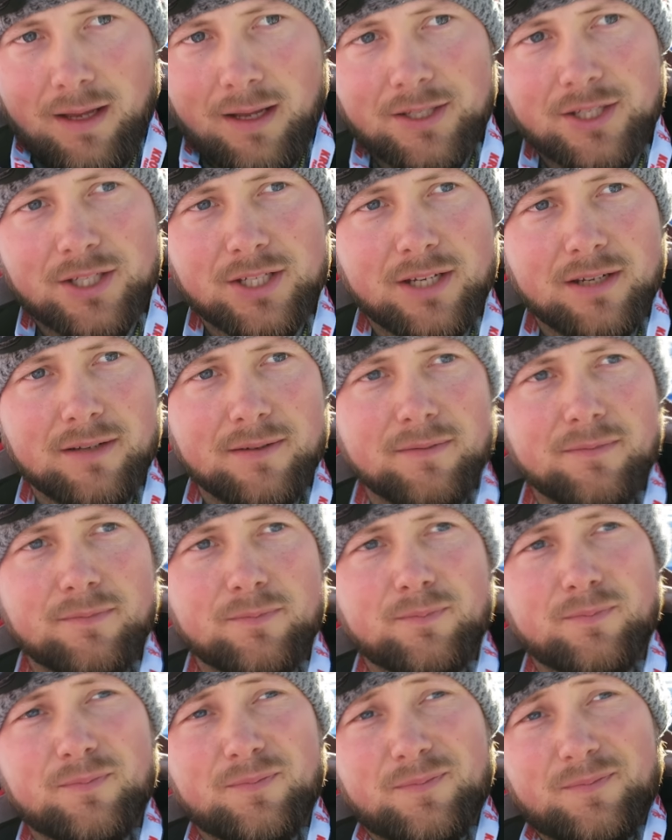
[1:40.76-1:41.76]
Znaczy się,
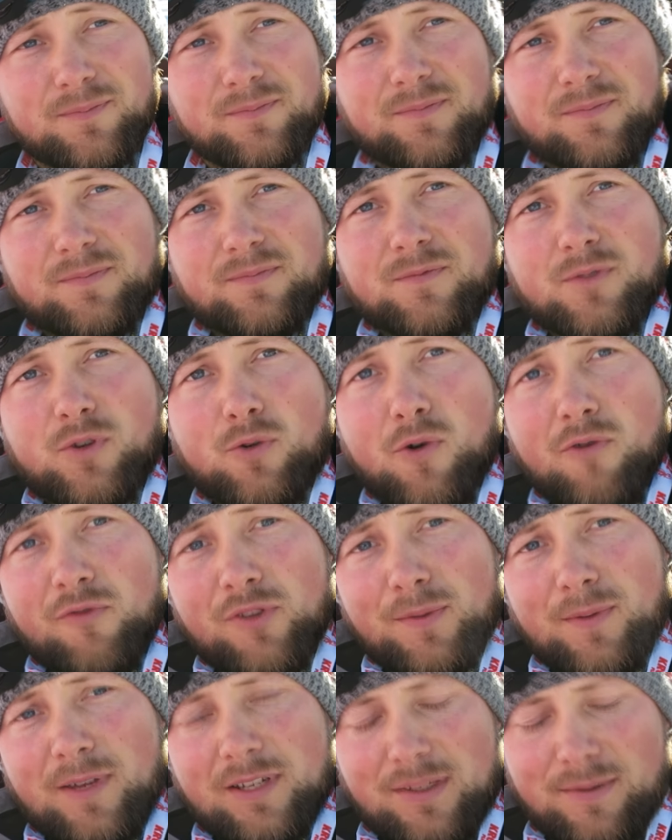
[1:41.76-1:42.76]

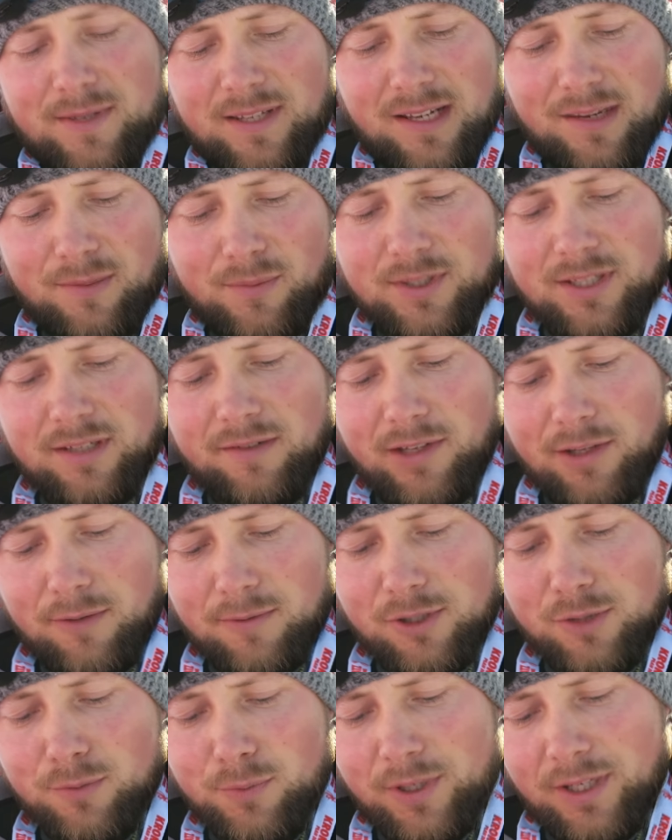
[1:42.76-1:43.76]
Głównym naszym celem będzie no wiadomo
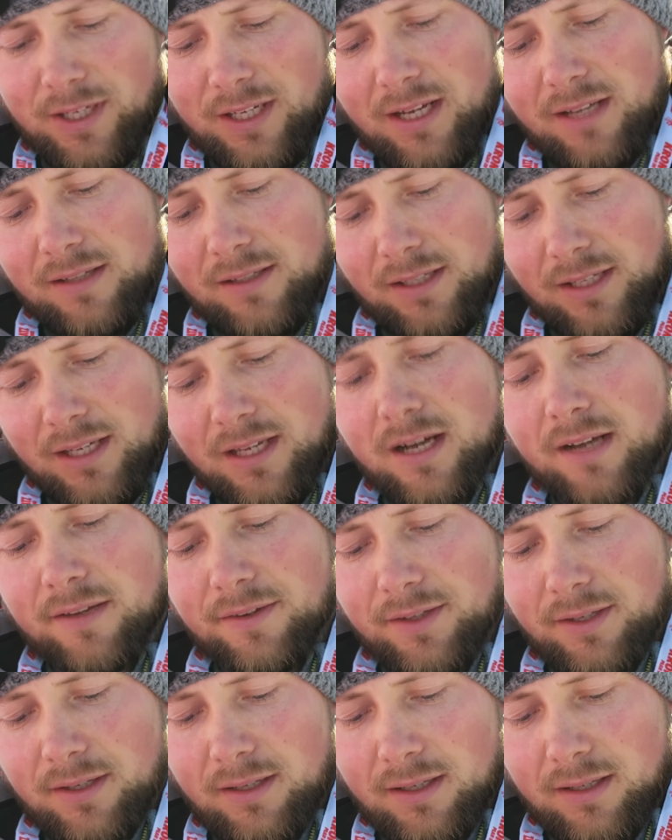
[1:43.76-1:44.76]
super gigant i
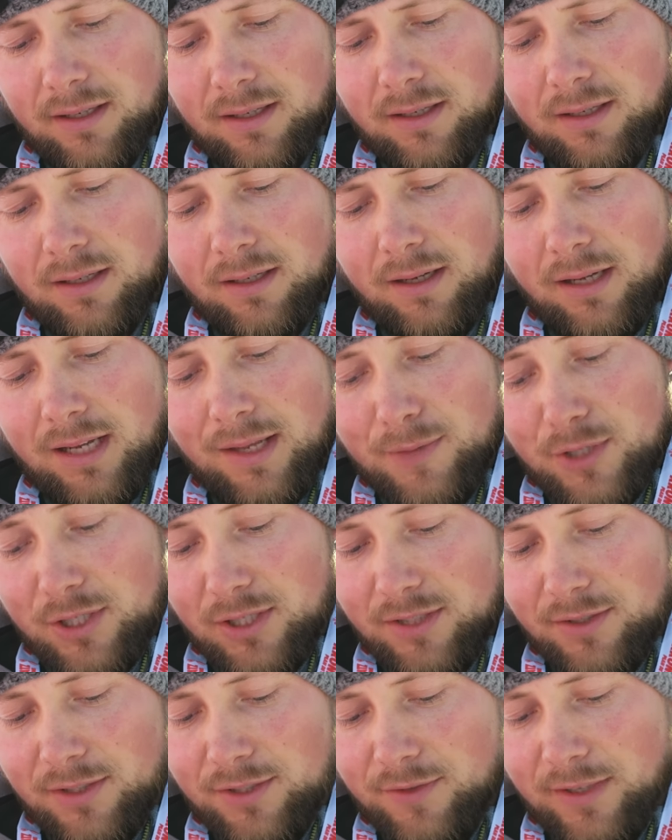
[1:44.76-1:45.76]
gigant, a, ale
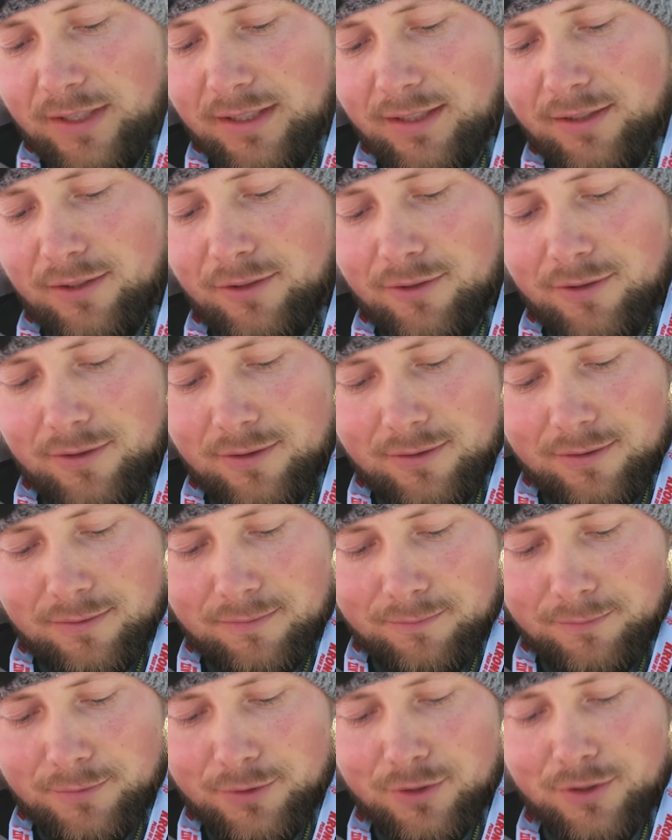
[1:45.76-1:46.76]
Mistrzostwa Świata to
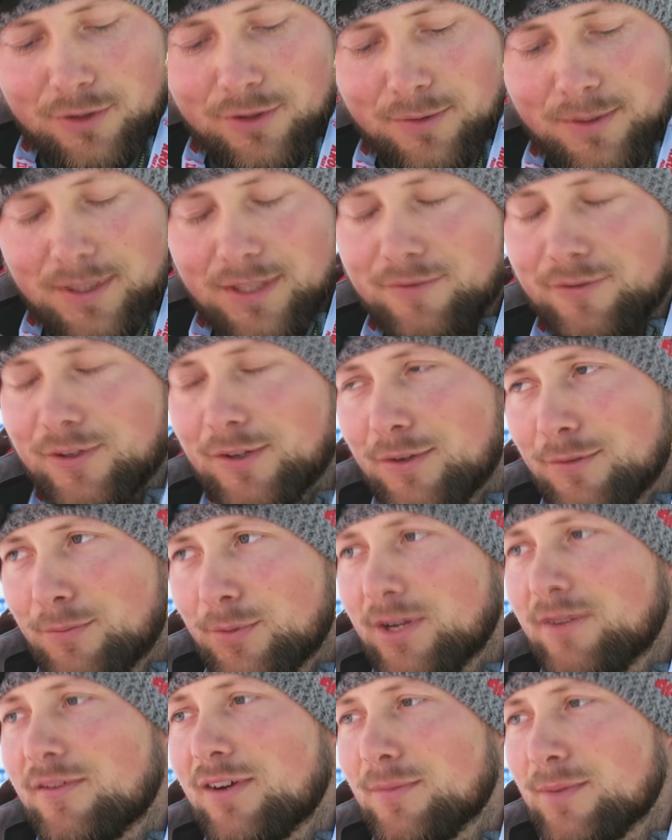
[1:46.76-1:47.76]
rządzą się swoimi
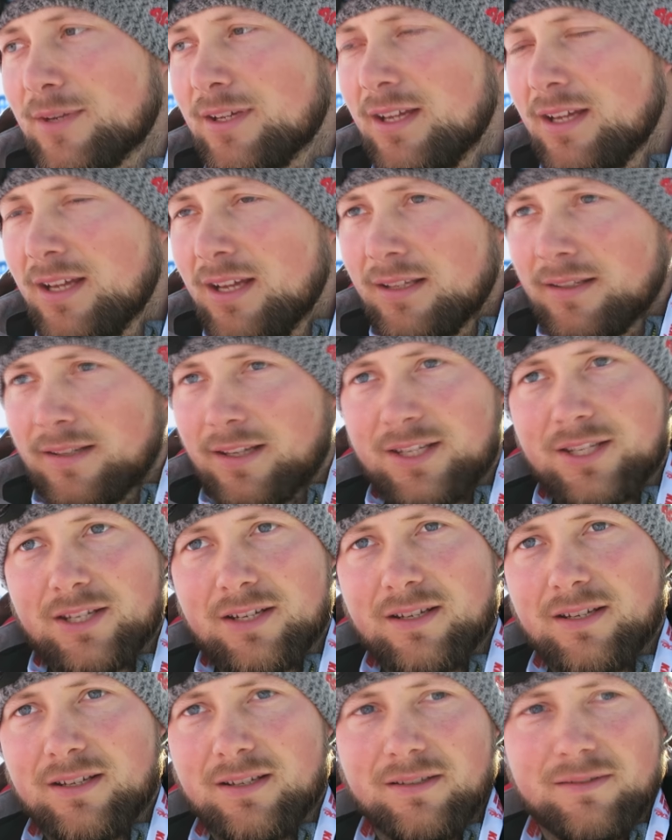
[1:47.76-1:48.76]
prawami.
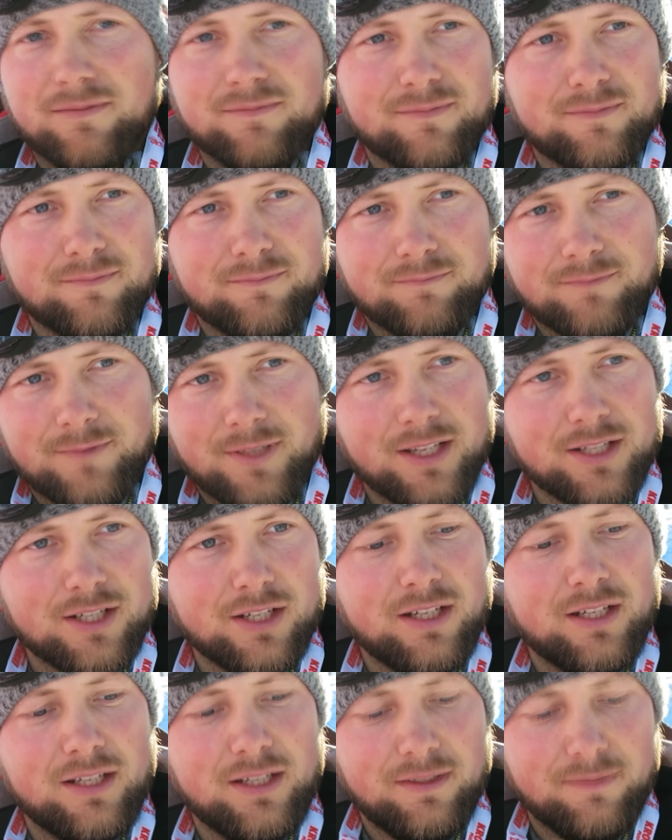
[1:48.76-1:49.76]
Także
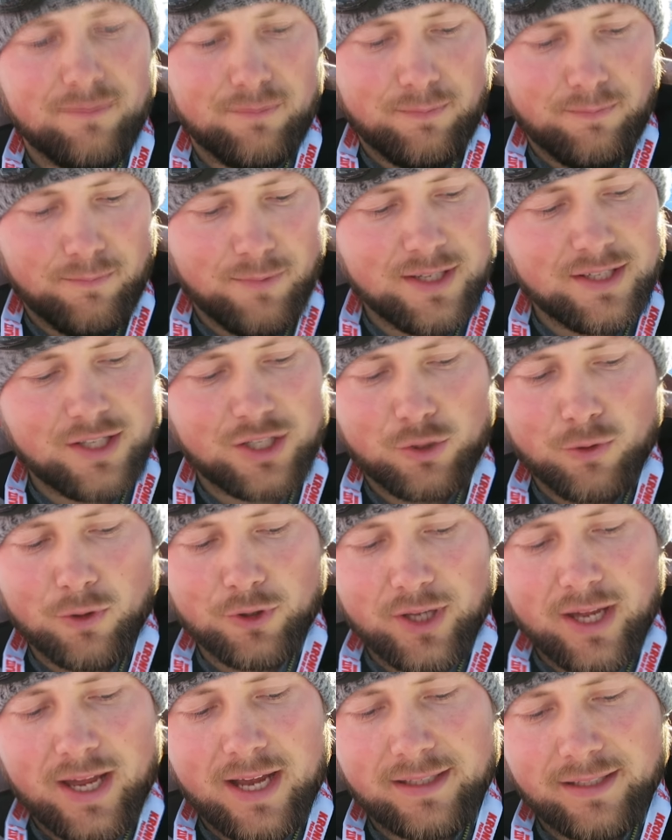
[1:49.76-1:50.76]
jeżeli będzie szło
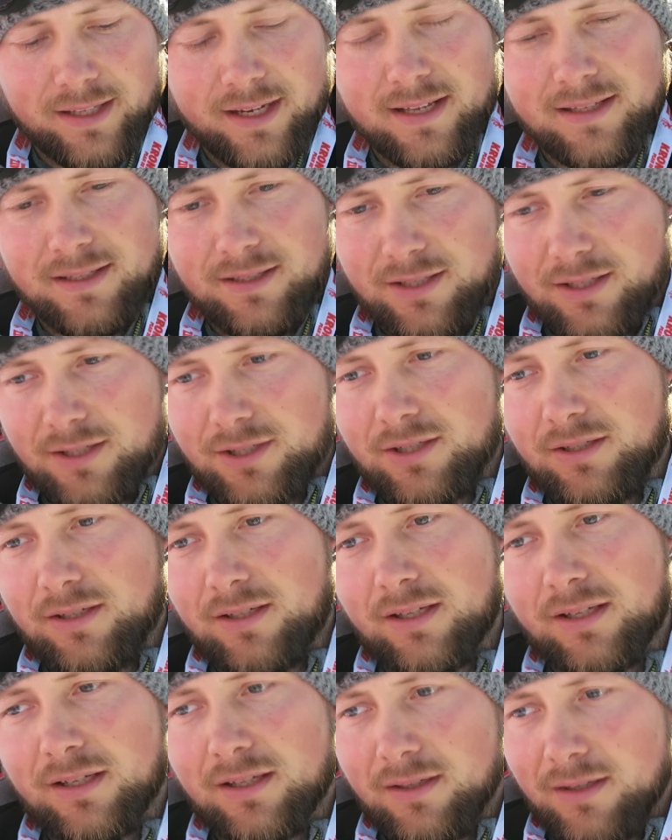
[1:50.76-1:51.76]
tak jak teraz idzie,
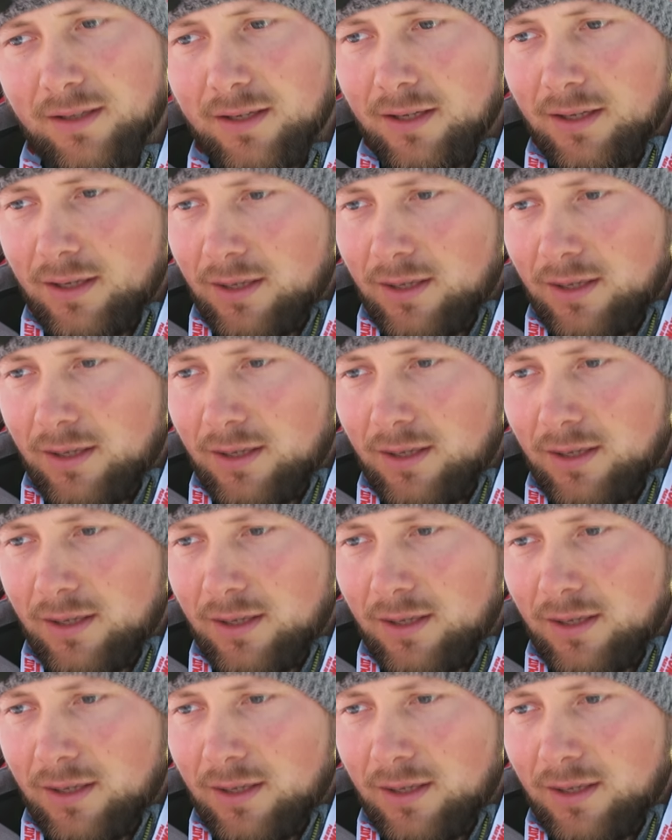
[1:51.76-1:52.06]
czyli